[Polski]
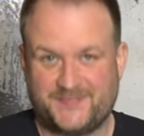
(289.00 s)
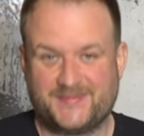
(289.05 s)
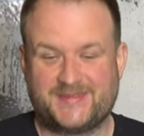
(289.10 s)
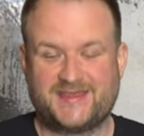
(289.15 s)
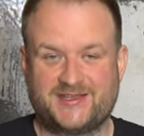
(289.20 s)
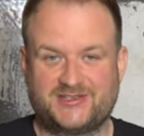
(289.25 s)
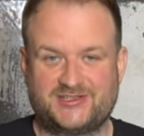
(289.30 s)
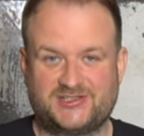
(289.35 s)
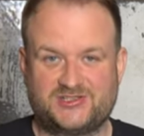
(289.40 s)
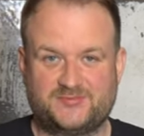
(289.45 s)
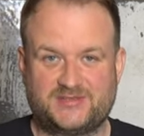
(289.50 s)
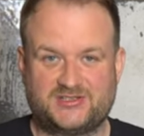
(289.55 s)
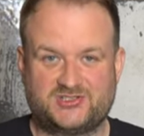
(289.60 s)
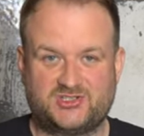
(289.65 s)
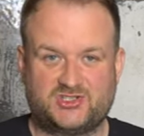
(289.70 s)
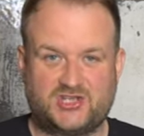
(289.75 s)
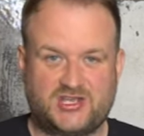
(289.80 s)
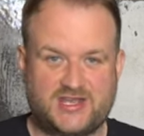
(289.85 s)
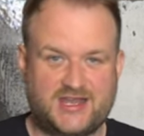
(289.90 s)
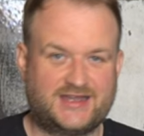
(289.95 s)
Także
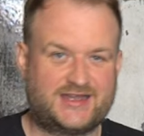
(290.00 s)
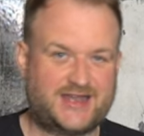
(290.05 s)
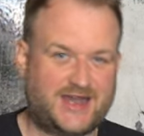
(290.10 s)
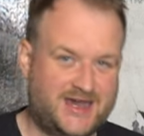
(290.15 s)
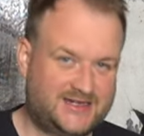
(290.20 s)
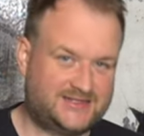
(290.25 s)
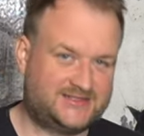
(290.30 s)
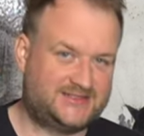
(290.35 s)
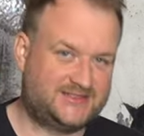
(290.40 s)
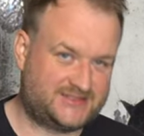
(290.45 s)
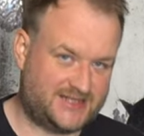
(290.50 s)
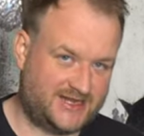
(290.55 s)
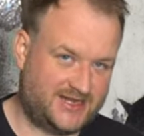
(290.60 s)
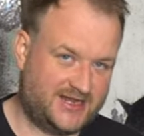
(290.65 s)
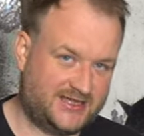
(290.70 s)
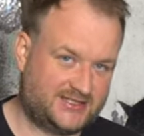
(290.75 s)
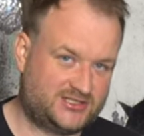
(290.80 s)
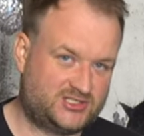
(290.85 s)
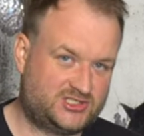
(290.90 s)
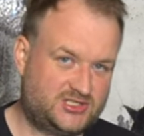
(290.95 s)
zobaczycie, jak Arcy
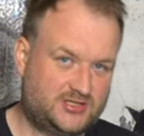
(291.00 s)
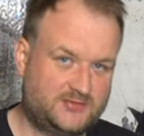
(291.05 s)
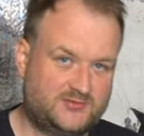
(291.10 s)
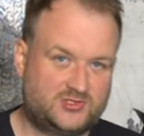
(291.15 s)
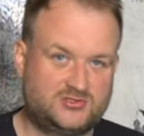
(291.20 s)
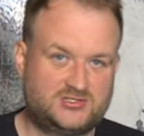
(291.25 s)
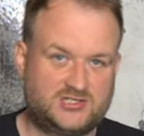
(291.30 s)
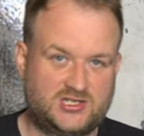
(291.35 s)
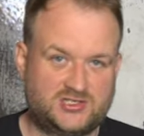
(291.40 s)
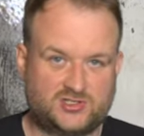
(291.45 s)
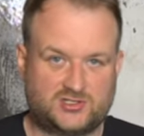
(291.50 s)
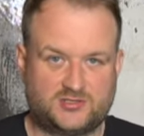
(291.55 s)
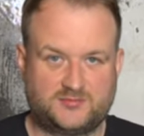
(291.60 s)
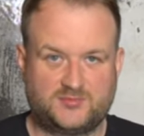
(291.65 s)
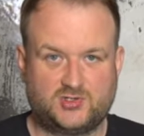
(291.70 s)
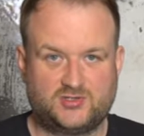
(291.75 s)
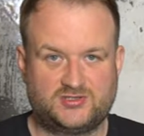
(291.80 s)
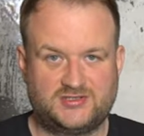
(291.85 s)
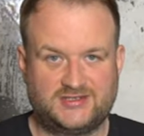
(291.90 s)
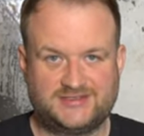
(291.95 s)
Select 7
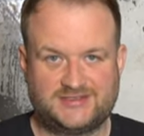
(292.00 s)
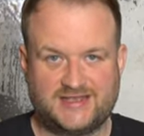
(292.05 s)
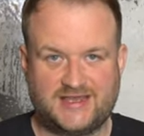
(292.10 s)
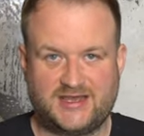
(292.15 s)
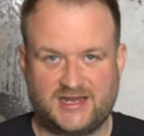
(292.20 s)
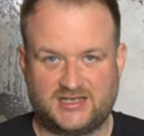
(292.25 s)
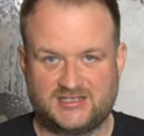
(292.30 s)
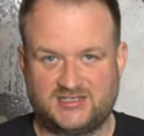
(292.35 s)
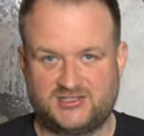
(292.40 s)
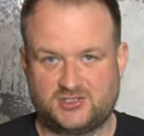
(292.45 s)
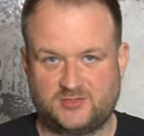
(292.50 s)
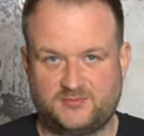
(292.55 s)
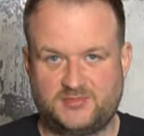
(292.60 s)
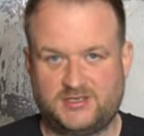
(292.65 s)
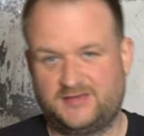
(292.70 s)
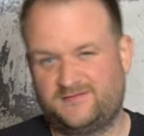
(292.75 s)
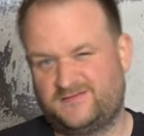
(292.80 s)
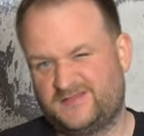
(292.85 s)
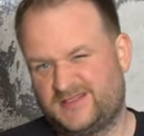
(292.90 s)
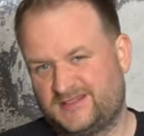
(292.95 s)
80 xe radzi
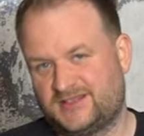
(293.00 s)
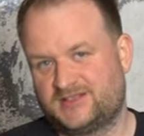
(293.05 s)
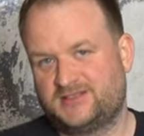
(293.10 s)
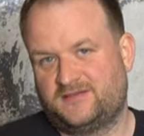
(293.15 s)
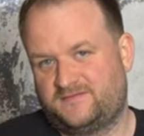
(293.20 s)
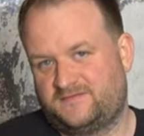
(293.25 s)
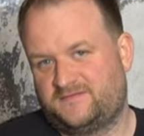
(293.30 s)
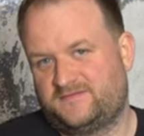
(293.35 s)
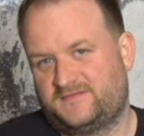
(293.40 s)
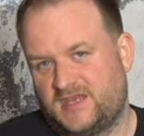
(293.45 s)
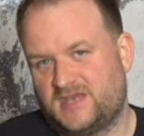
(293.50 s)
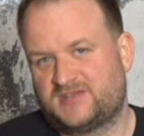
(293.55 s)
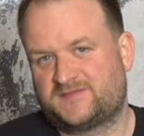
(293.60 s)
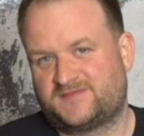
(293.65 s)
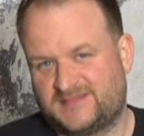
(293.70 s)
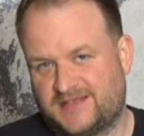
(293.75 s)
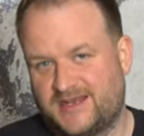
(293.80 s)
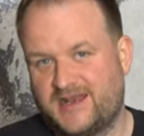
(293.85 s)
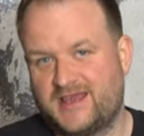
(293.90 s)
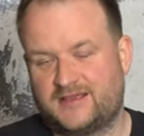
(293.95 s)
sobie w zasadzie też w
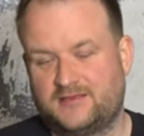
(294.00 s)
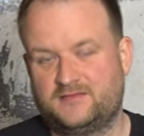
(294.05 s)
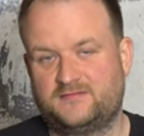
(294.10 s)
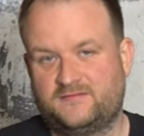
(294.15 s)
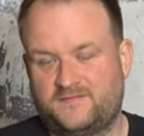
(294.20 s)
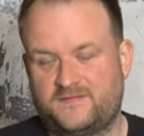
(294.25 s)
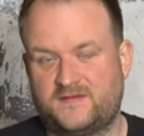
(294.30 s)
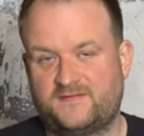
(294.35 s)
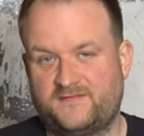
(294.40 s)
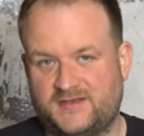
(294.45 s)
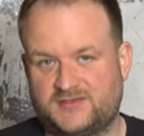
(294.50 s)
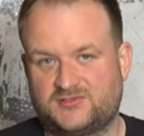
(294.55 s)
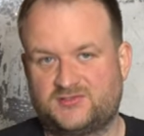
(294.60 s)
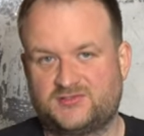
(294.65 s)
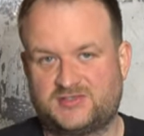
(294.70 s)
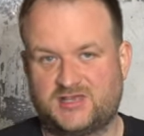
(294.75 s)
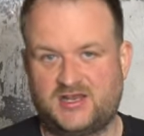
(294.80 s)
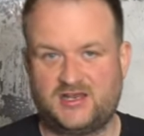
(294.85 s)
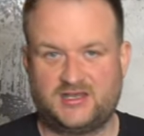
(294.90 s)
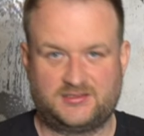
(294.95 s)
select, versus
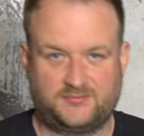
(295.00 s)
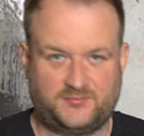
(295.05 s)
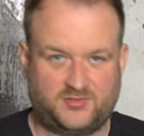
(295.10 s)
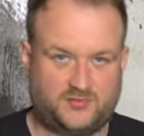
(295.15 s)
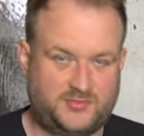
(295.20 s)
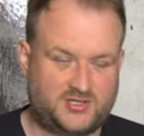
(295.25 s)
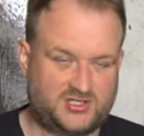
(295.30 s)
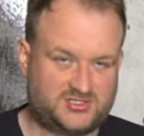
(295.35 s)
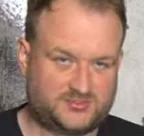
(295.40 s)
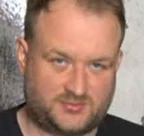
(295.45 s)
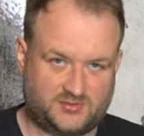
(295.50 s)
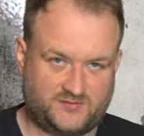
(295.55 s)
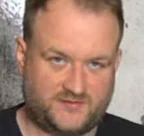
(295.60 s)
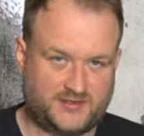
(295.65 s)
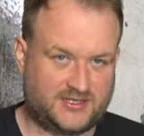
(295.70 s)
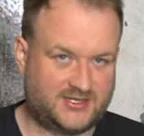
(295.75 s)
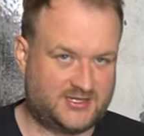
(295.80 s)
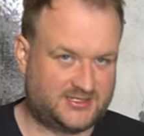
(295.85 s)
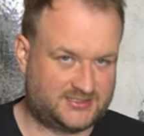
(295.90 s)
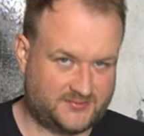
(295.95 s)
select, bo biorąc pod
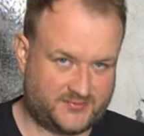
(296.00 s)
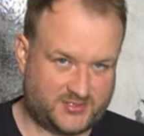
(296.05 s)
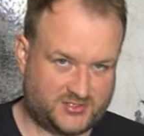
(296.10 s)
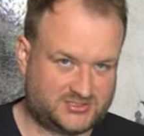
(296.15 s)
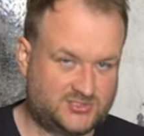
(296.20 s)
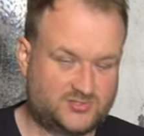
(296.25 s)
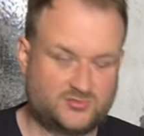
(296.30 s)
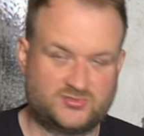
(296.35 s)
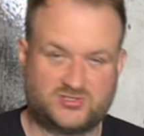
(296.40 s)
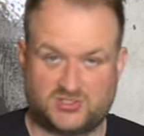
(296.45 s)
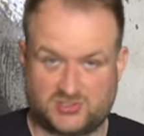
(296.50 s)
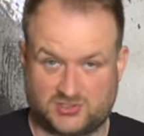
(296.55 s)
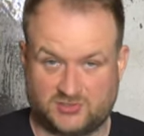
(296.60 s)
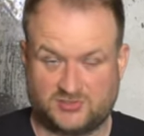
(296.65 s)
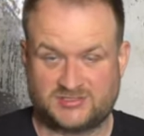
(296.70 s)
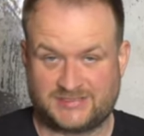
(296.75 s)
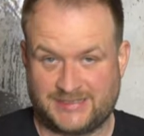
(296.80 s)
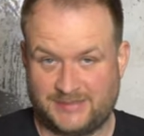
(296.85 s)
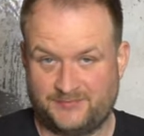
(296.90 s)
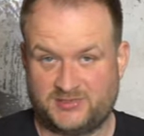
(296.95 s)
uwagę, jak te procki są ciężko
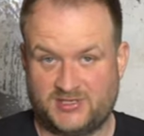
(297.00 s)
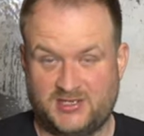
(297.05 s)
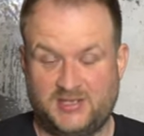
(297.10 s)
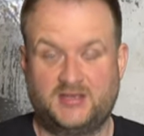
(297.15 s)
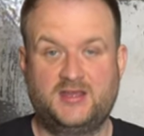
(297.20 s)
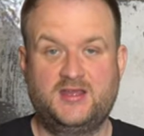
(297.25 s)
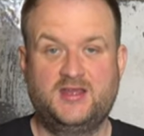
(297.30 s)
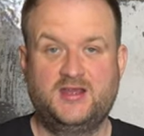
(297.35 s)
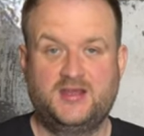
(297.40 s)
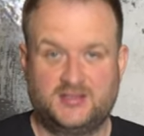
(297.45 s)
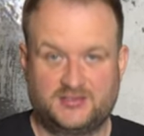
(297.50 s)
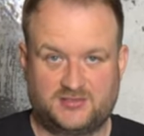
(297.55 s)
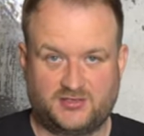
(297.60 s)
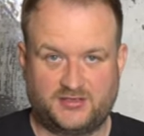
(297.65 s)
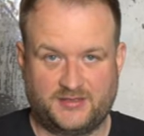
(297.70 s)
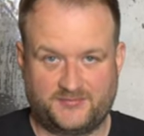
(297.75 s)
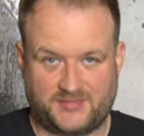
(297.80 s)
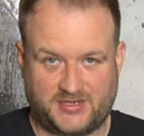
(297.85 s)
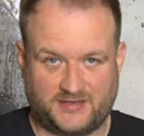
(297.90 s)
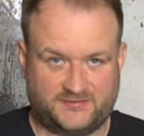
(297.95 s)
dostępne, to
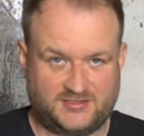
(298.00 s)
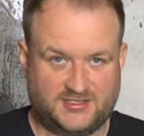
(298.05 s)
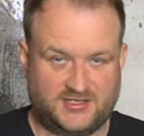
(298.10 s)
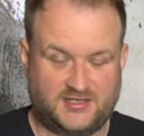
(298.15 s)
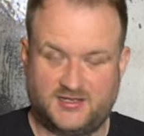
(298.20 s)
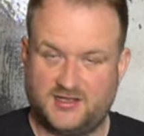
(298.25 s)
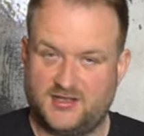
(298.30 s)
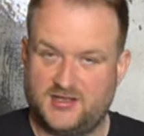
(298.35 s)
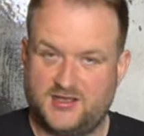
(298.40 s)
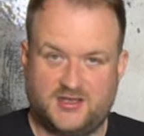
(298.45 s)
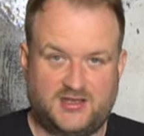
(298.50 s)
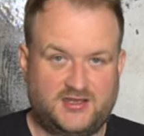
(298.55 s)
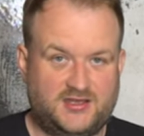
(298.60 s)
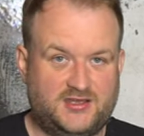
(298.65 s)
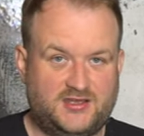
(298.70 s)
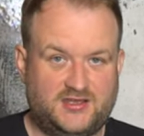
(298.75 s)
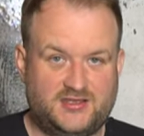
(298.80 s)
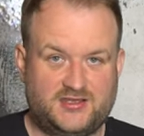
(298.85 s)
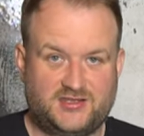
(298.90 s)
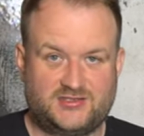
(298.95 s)
naprawdę
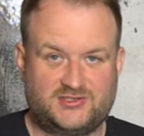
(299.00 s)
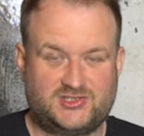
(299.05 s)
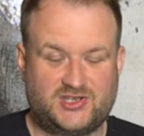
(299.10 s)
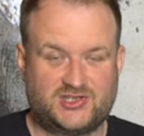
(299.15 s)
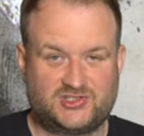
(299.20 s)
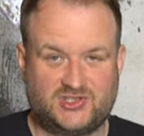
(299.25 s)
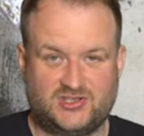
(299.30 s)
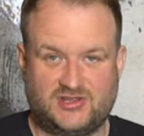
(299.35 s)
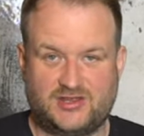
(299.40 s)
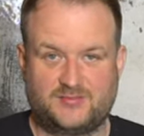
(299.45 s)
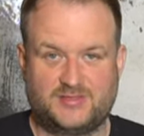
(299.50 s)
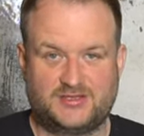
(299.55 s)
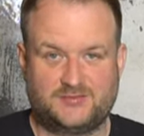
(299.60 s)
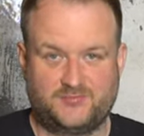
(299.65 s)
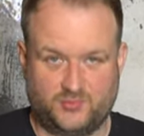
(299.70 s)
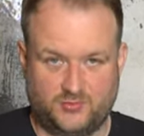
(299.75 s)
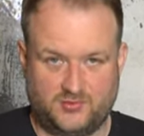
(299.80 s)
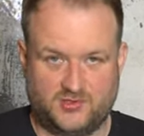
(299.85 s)
e, ciężki temat był